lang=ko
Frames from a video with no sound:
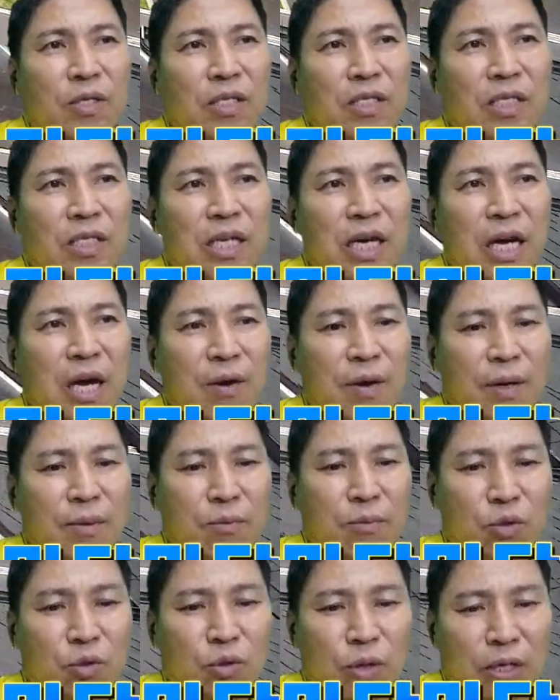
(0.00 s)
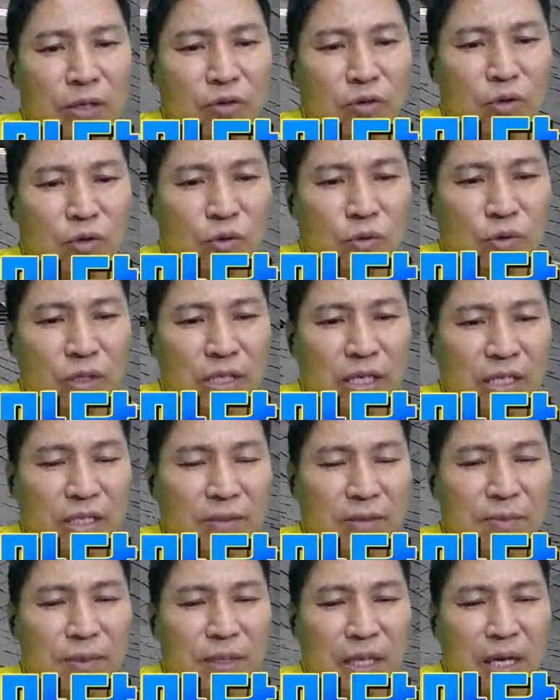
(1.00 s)
시야 확보도 아주 좋은 것
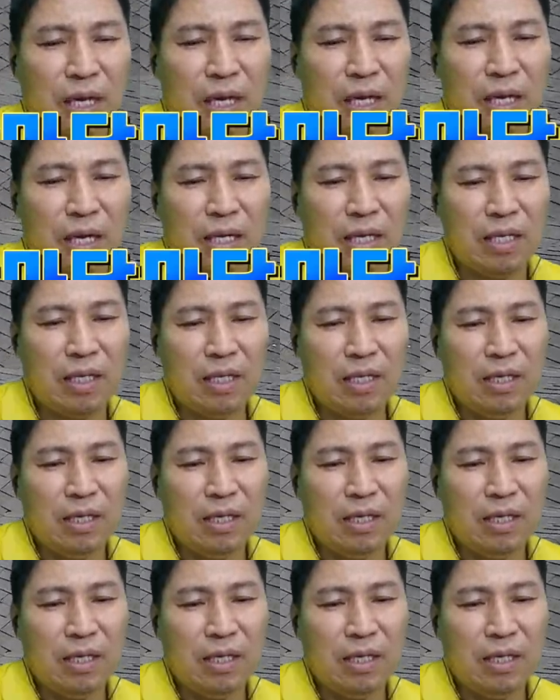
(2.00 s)
같습니다.